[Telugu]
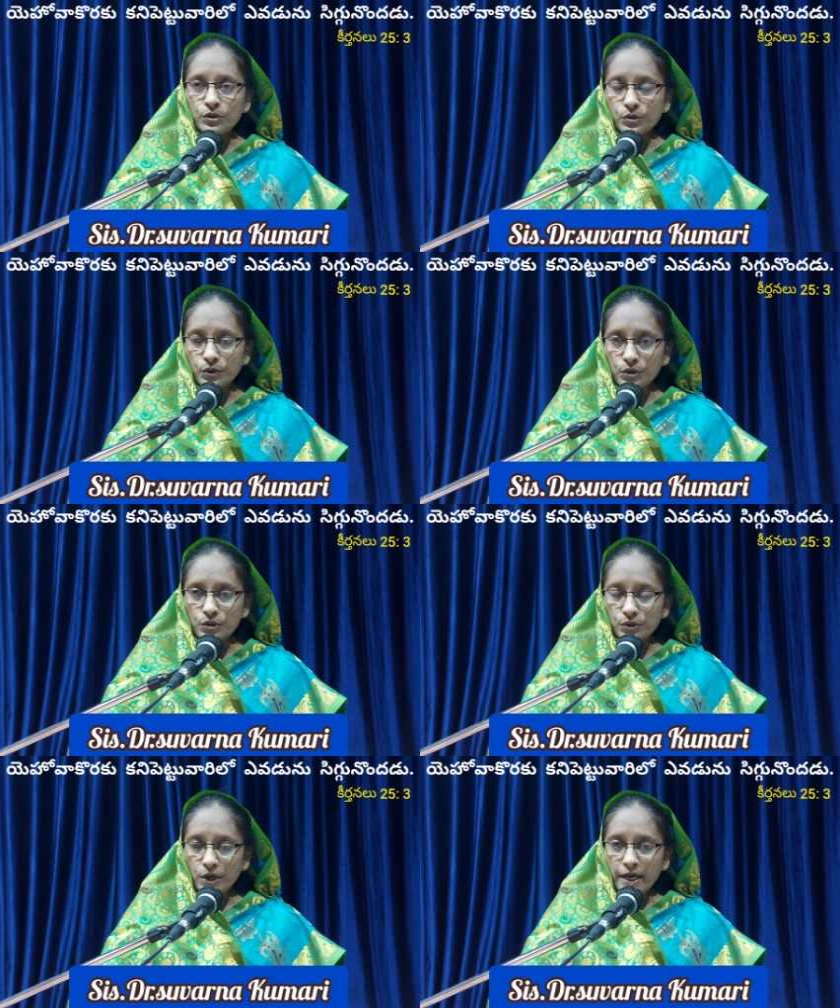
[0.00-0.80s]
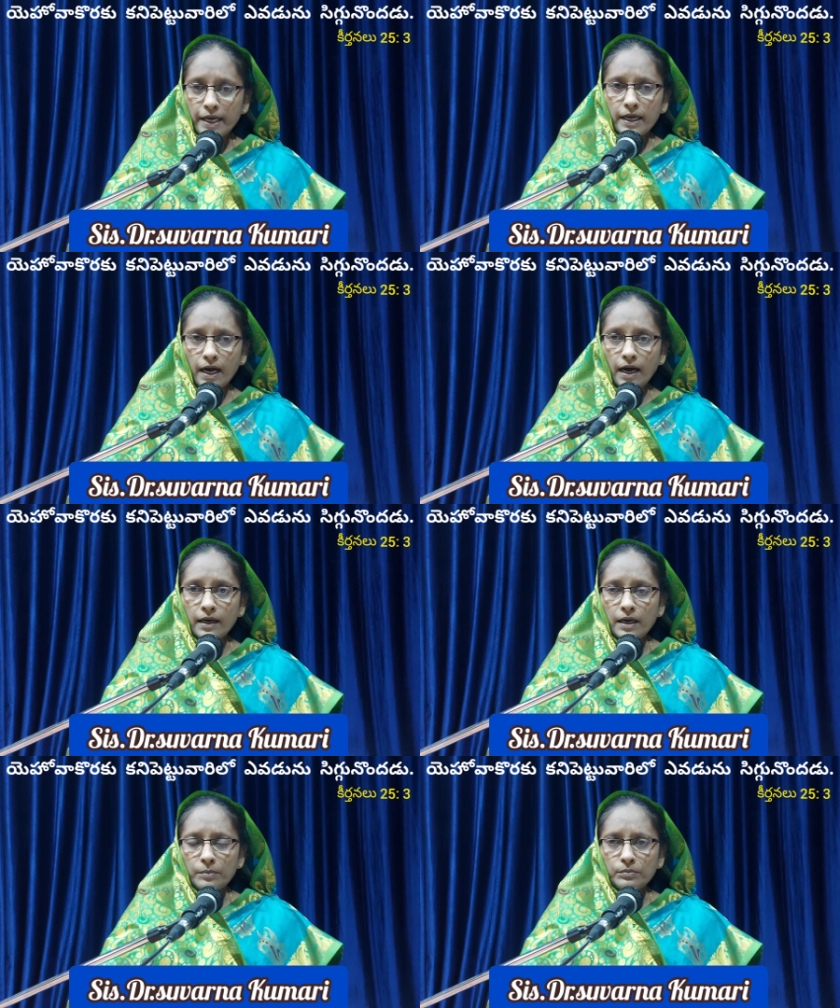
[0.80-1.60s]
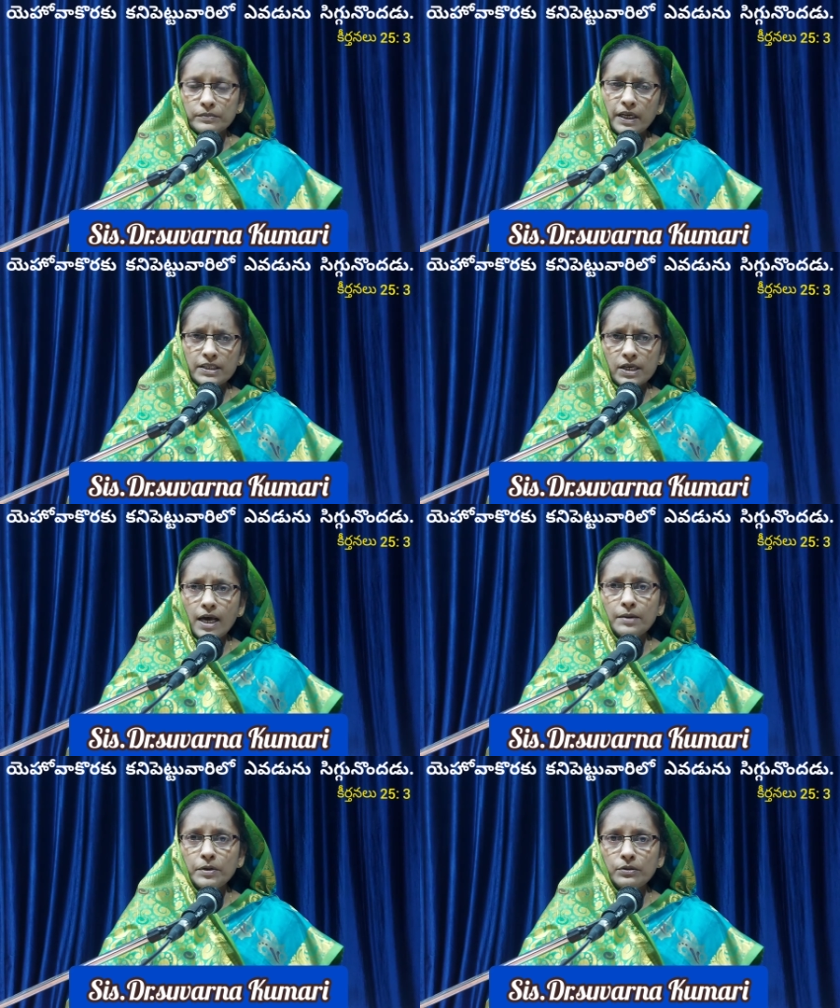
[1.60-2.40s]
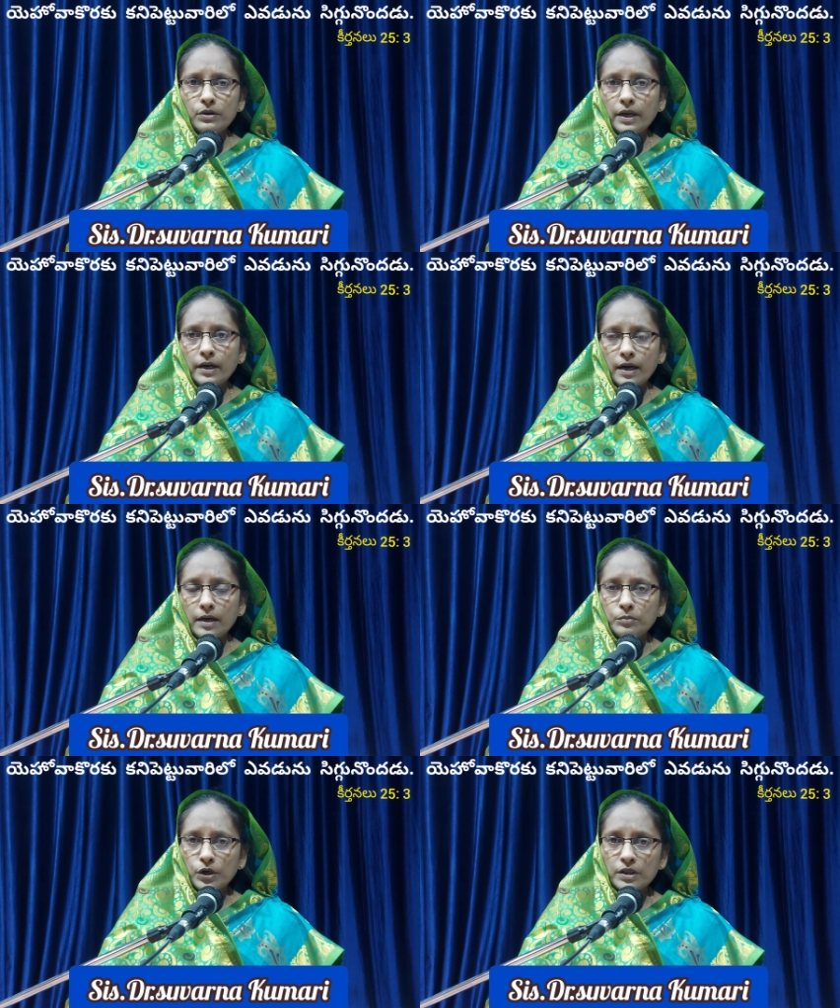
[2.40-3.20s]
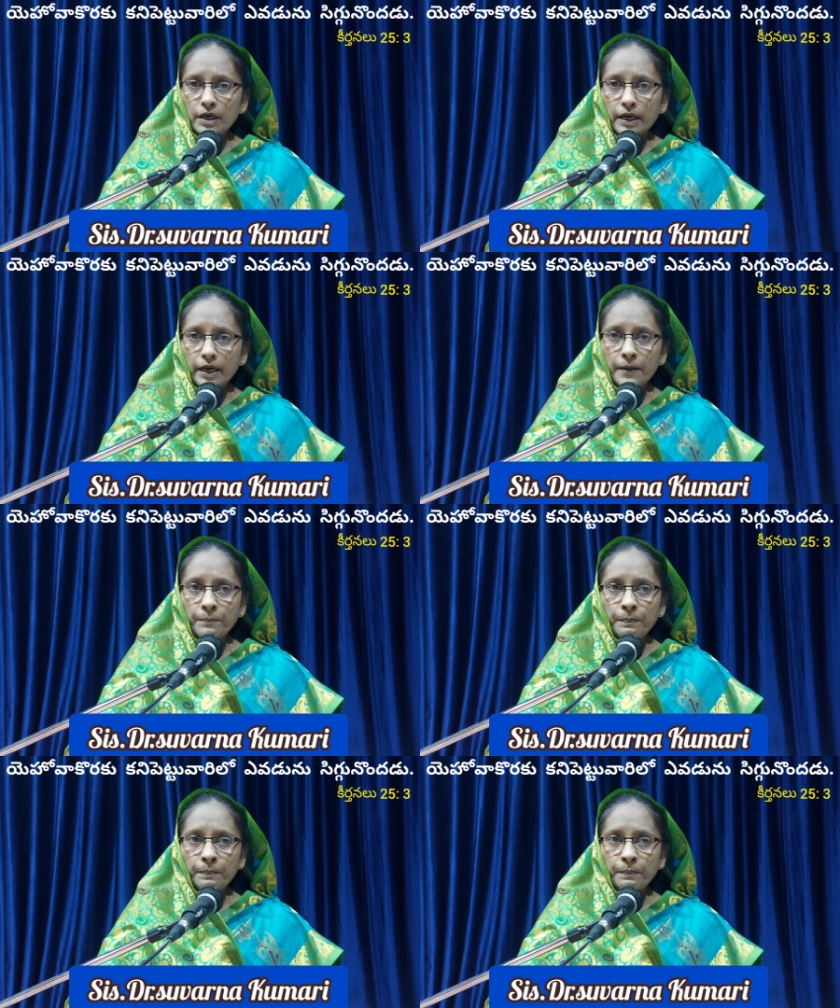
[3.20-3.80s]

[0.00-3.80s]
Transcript: చూడవచ్చు ఇంకా ఇంకా చాలామంది ఉన్నారు ఇలాగా మొర్దకై